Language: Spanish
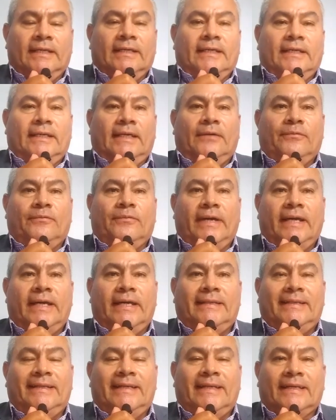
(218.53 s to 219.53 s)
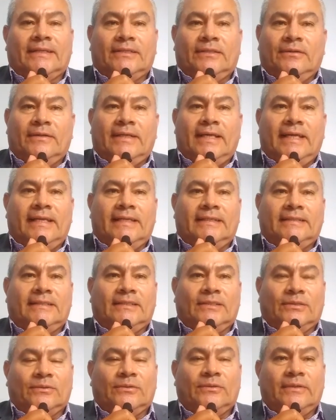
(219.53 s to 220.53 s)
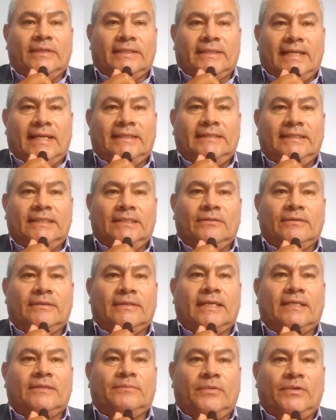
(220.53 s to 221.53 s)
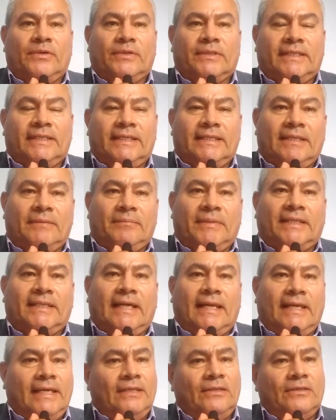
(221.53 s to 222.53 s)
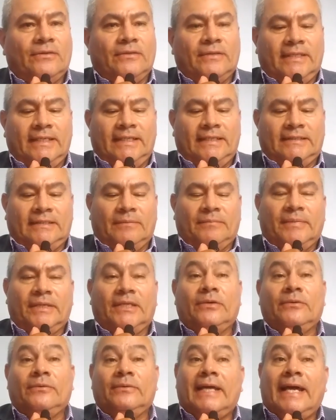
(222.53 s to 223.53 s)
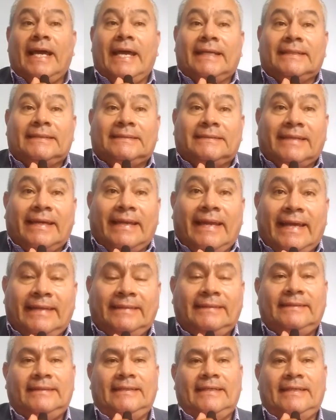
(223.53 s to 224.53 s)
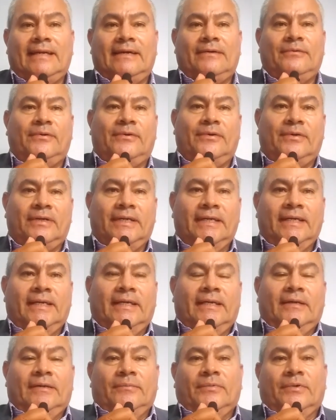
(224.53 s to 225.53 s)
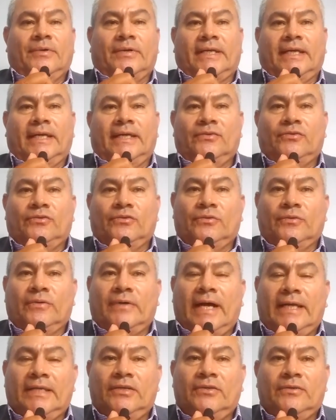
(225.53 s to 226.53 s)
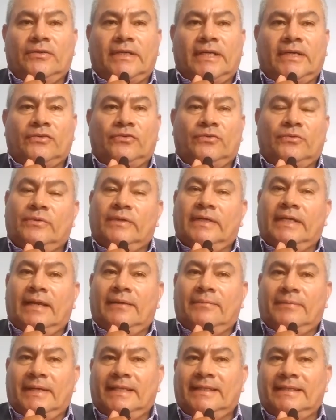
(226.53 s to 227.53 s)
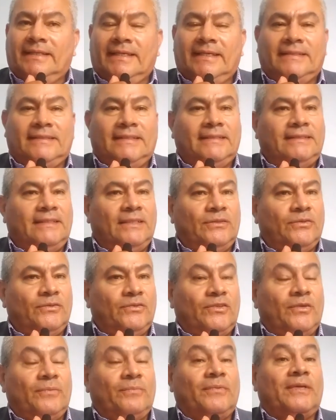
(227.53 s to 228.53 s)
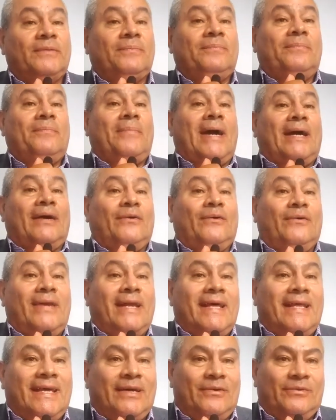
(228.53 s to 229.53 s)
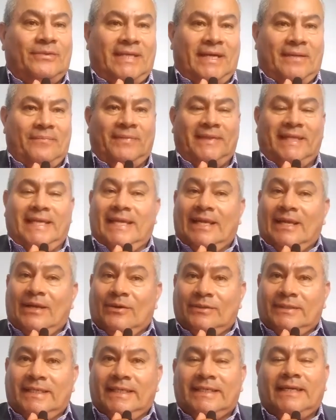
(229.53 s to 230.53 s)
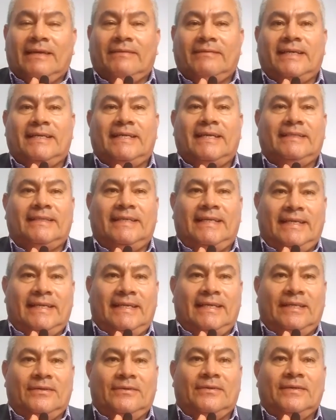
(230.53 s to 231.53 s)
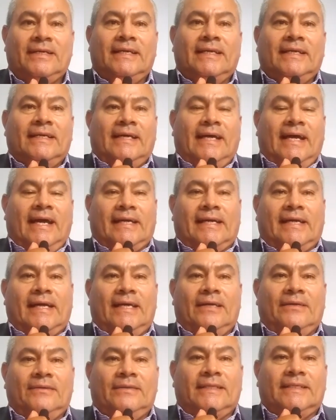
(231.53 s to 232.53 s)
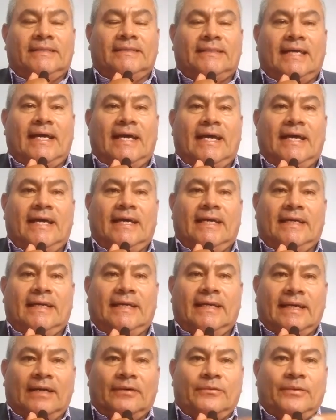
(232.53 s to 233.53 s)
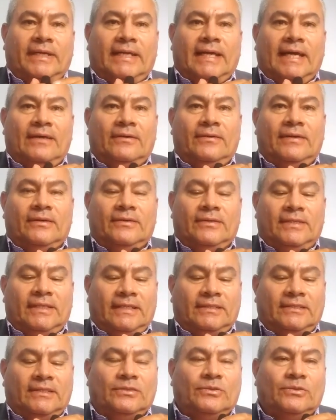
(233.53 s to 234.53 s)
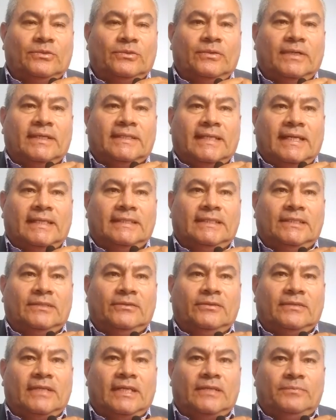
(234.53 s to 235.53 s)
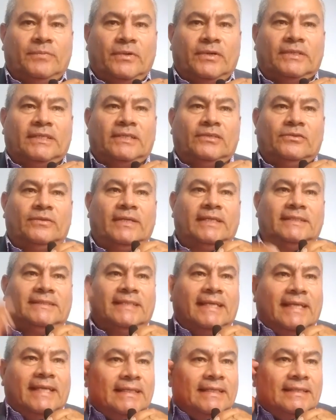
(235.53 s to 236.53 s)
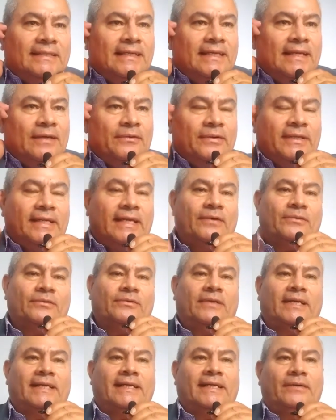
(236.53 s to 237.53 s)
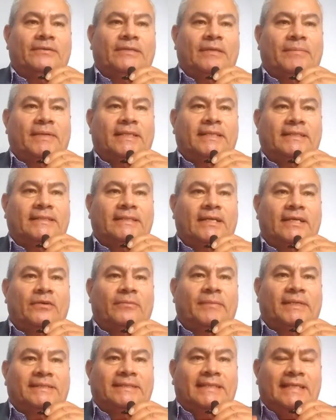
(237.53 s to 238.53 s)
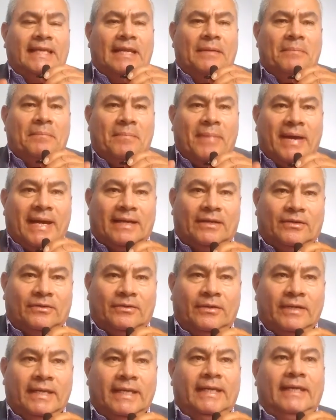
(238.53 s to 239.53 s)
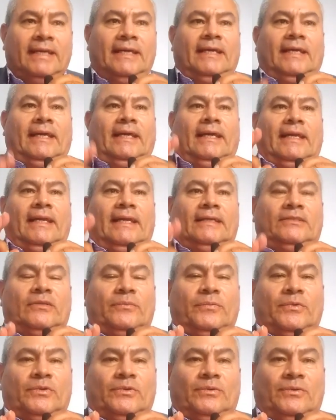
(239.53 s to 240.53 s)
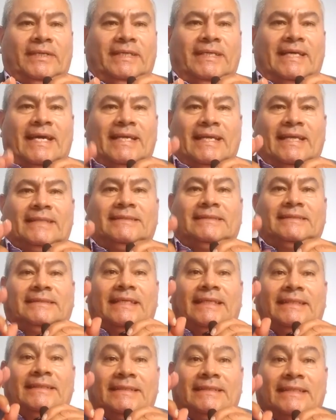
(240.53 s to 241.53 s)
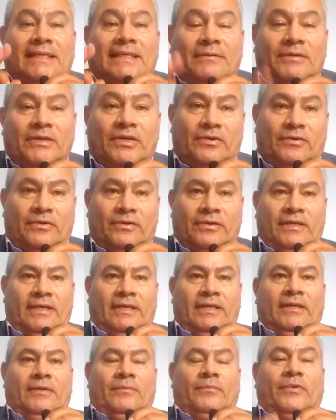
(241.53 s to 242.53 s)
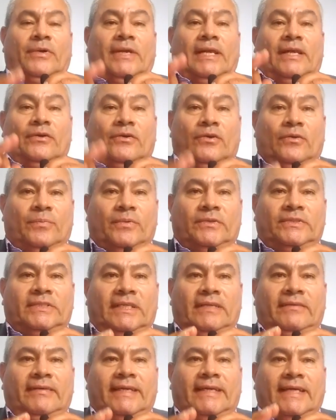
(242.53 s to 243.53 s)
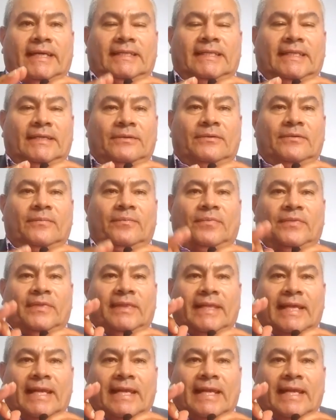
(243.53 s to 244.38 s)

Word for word: y fue directora del Instituto de Tránsito y Transporte de Pitalito, donde desempeñó una excelente labor porque en su año que estuvo al frente de esa institución, pues pagó la deuda del lote que habían adquirido acá donde está eh, ubicado el Instituto de Tránsito y Transporte. Hizo una excelente labor la autora Claudia Patricia Gómez. Sin embargo, en esta oportunidad ya se inscribió por el grupo significativo mm, de